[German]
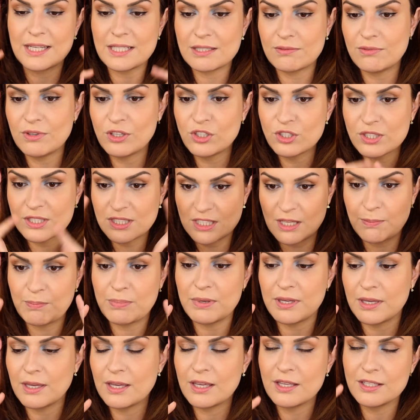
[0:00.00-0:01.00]
Deswegen
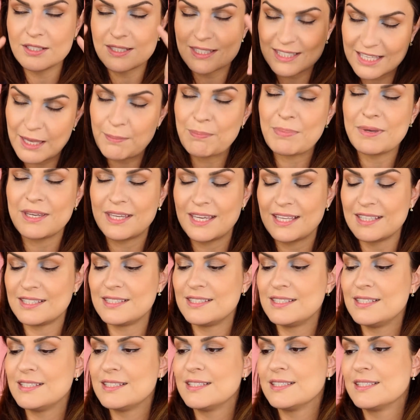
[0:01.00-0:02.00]
skippe ich
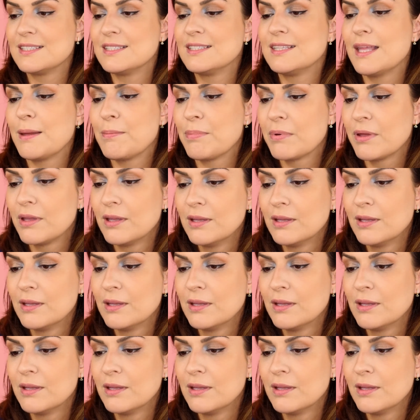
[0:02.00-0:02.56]
jetzt diesen Step